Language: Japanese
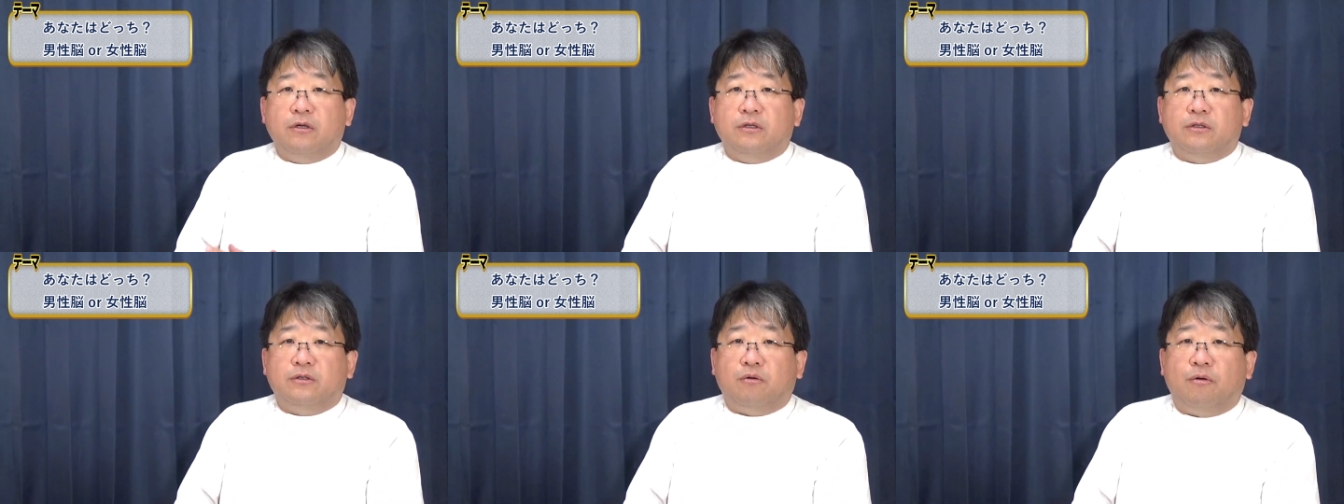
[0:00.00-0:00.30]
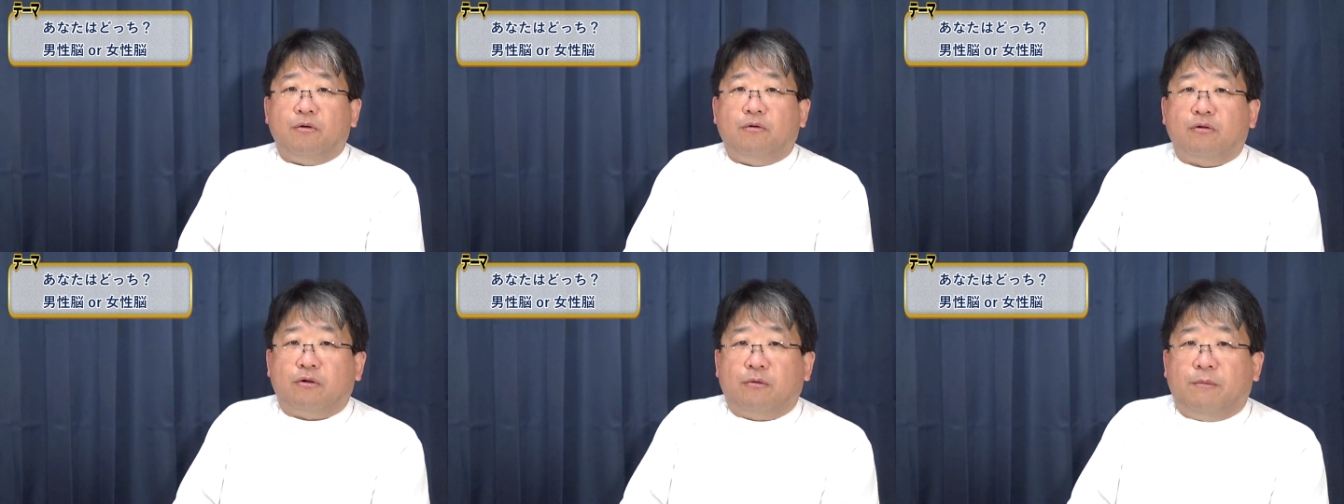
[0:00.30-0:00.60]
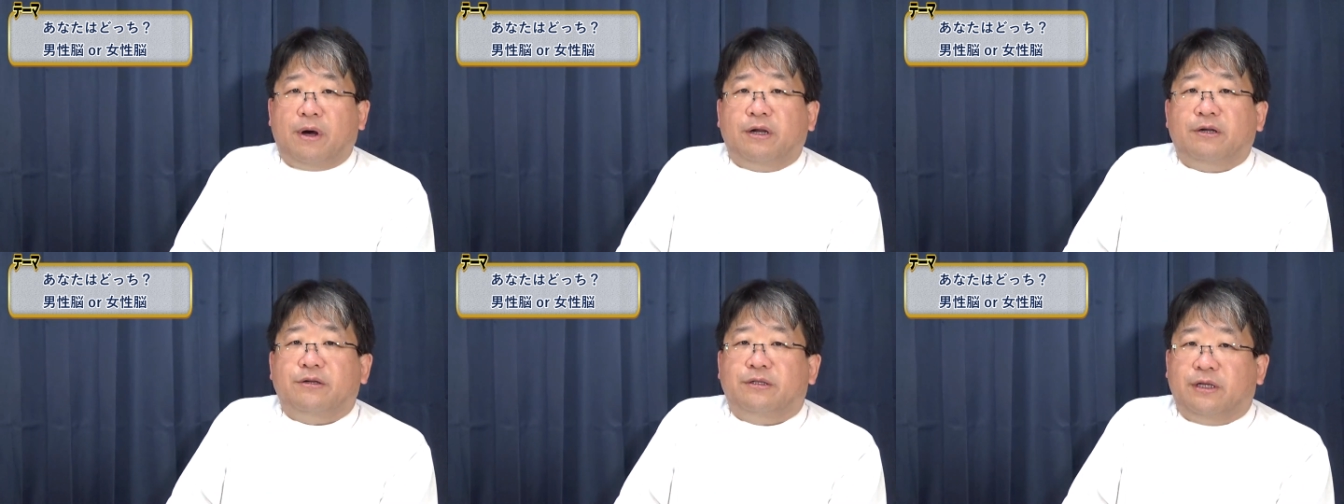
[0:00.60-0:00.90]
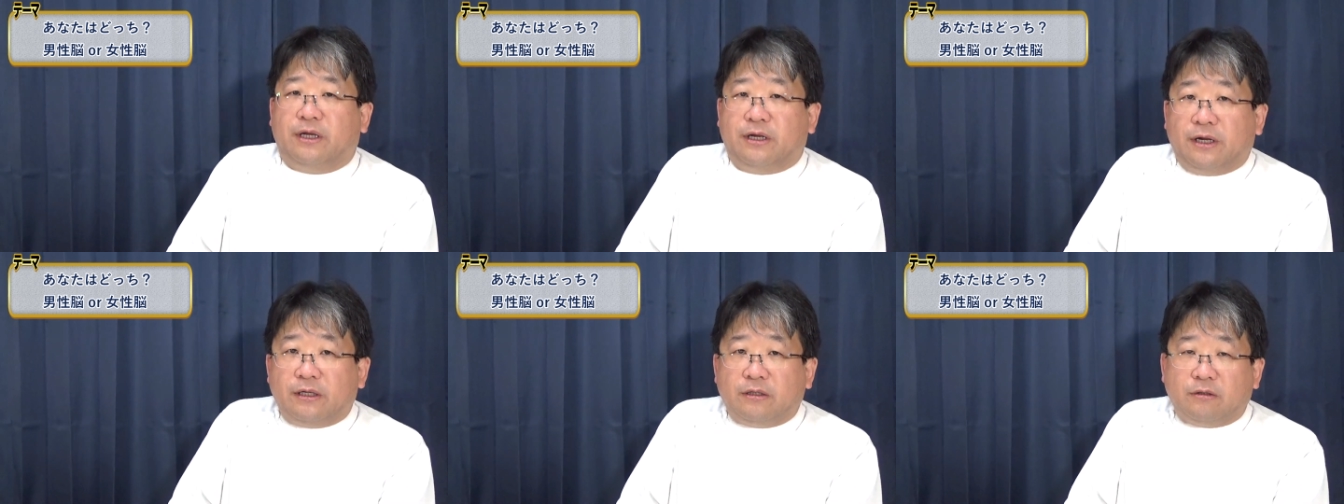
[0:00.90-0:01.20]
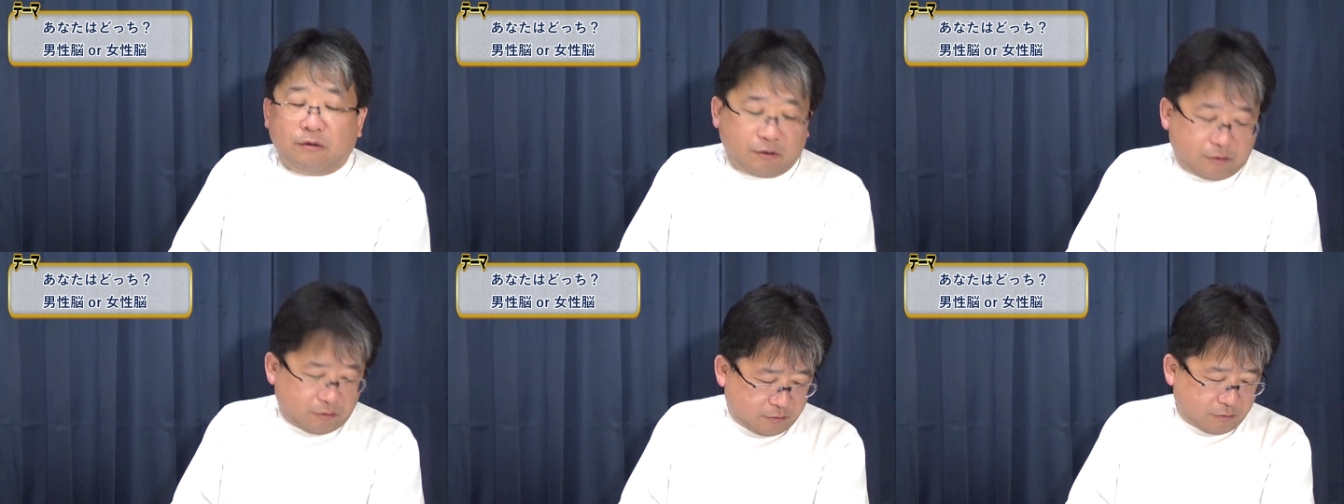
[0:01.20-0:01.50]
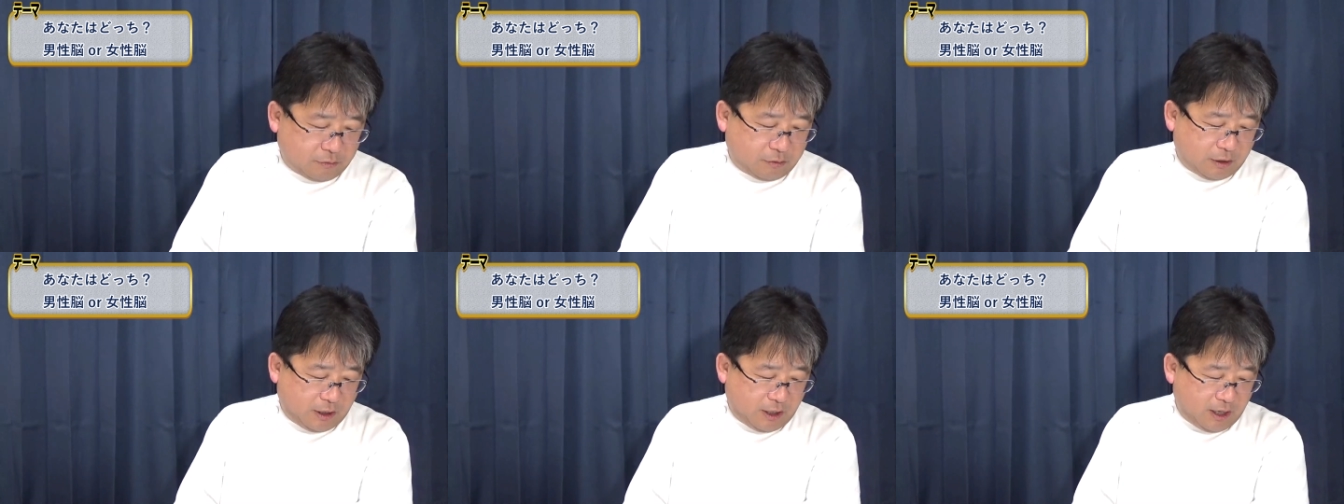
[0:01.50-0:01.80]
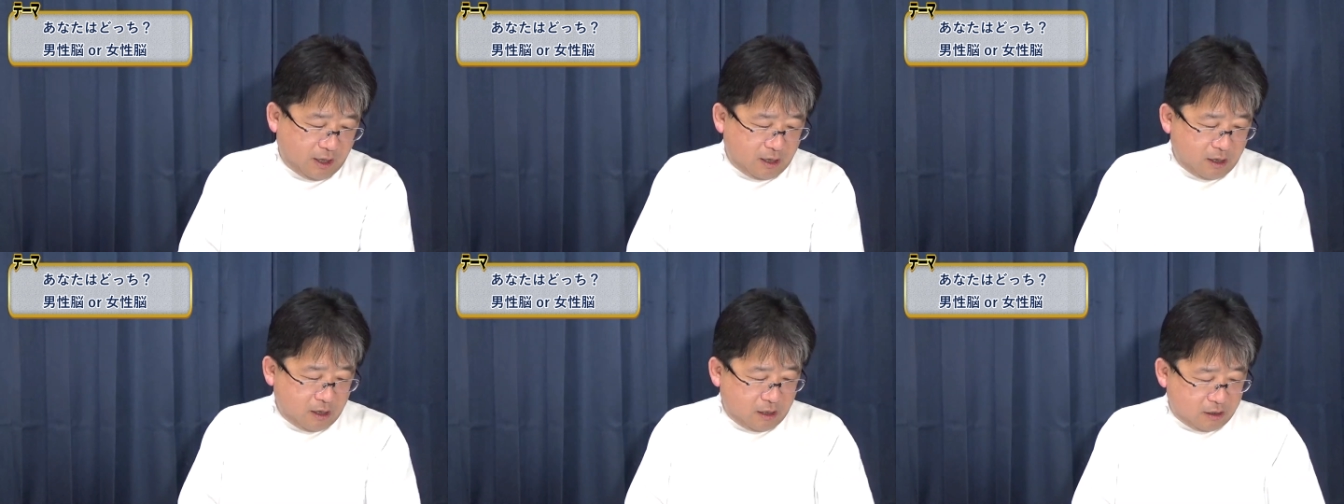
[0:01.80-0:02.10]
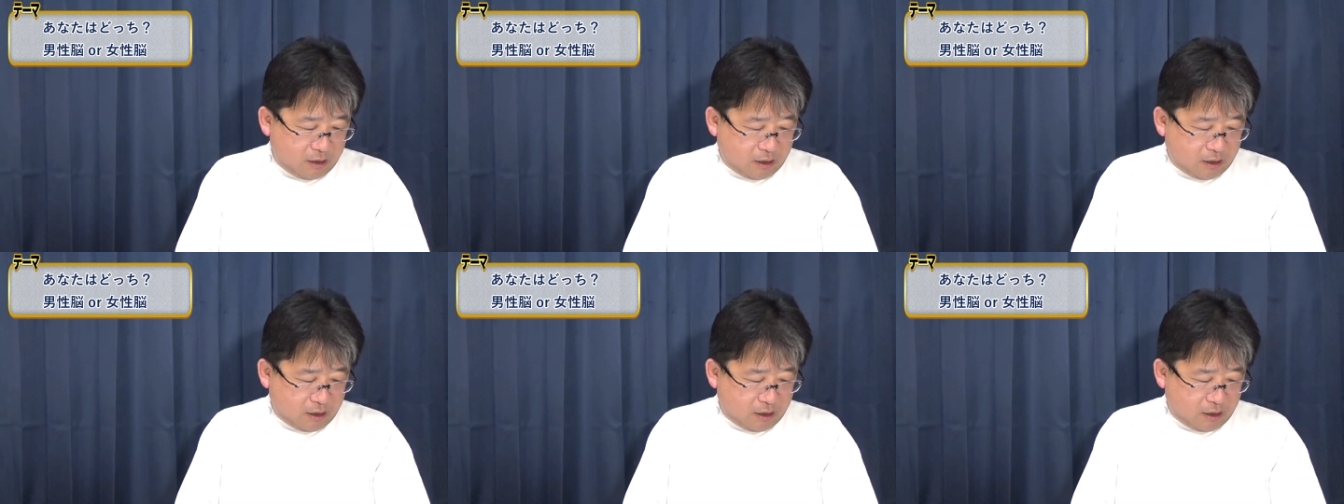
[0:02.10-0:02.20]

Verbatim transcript: そういうこともあるんだなということでね、